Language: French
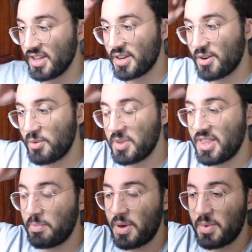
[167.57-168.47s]
quand vous
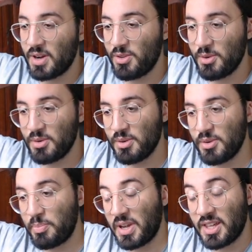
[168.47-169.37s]
mettez pas mal de,
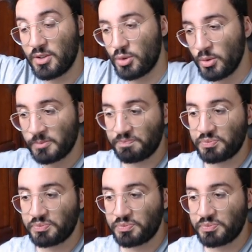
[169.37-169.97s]
paquets dessus.